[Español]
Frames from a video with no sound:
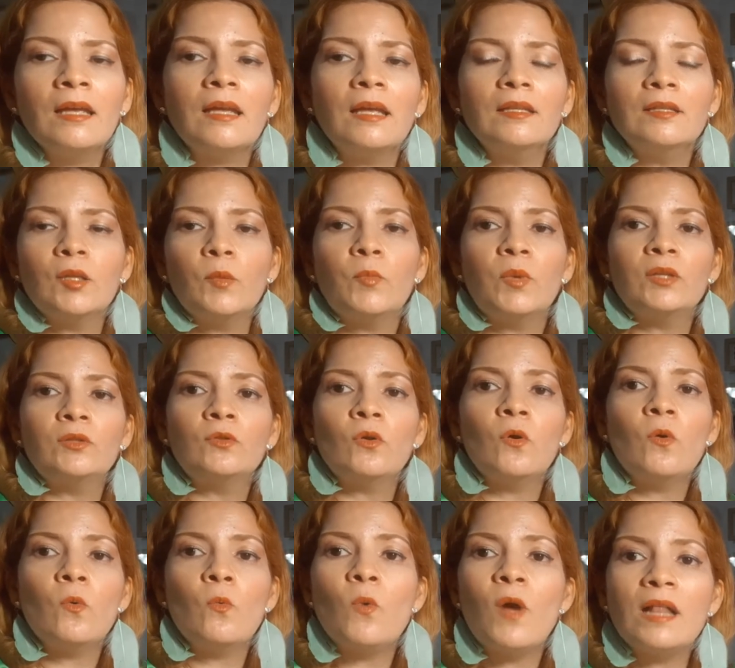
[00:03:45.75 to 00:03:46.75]
que
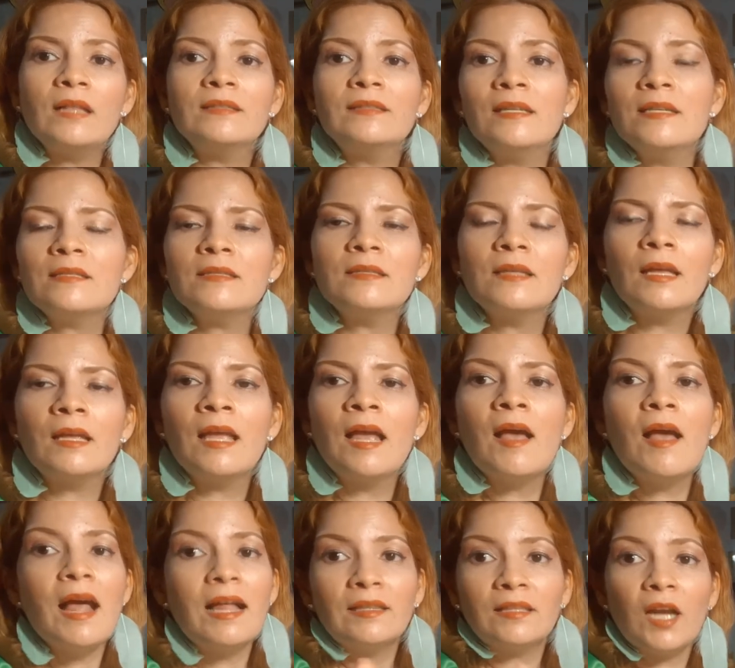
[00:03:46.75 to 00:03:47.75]
interpretó Walt Disney
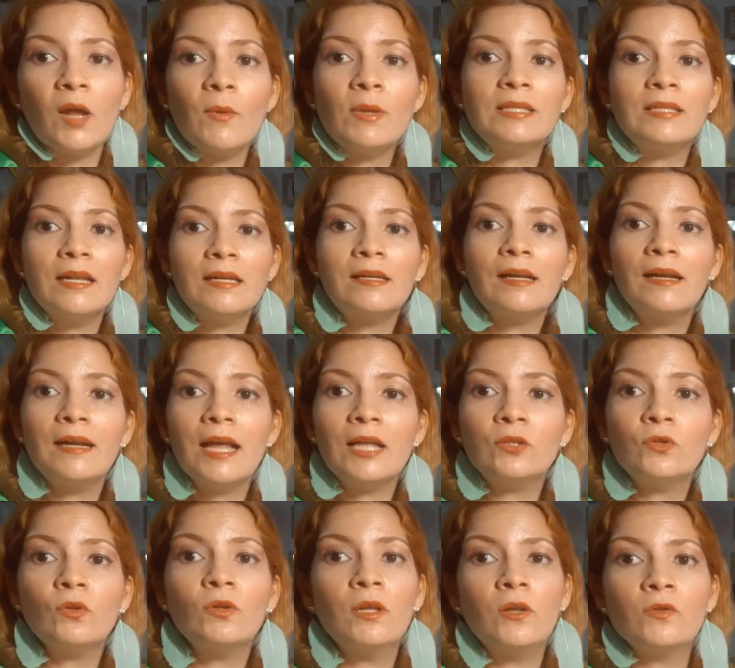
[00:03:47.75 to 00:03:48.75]
a través del
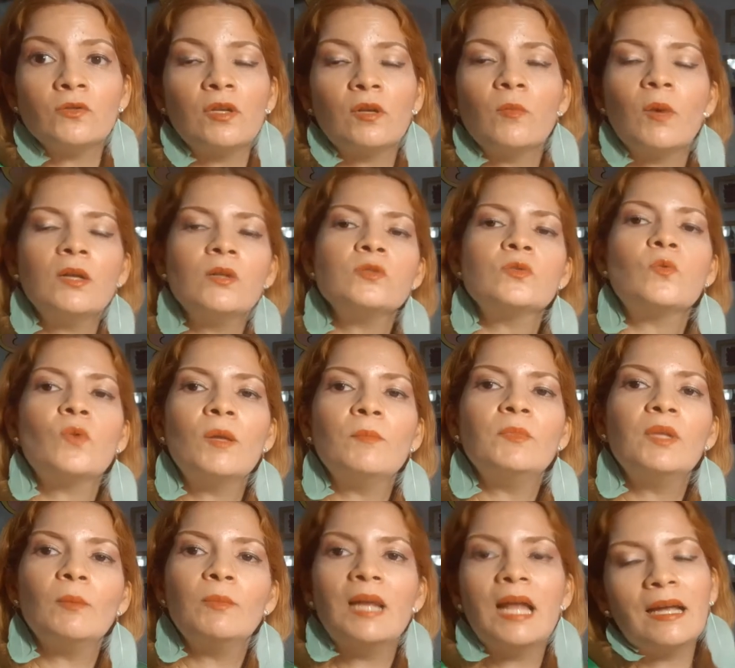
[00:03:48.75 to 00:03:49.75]
relato de los hermanos
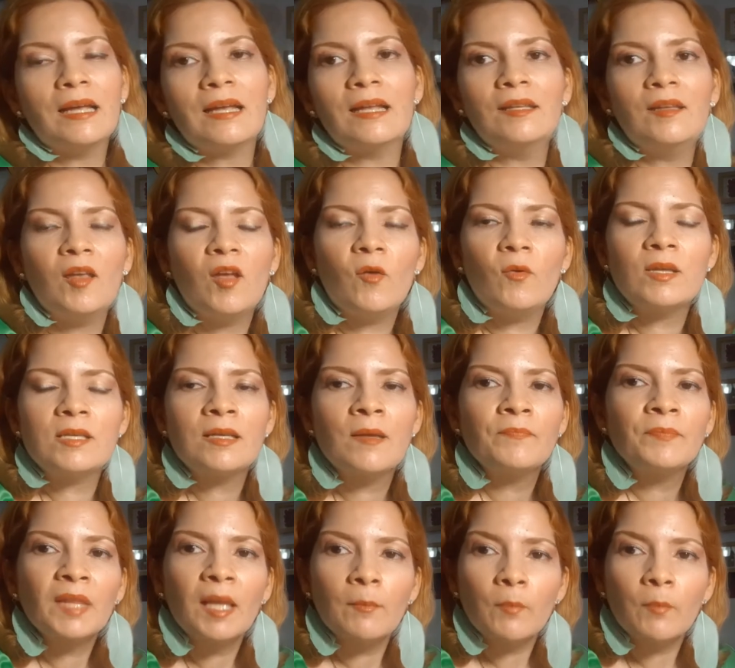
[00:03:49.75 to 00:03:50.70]
Grimm de Blancanieves.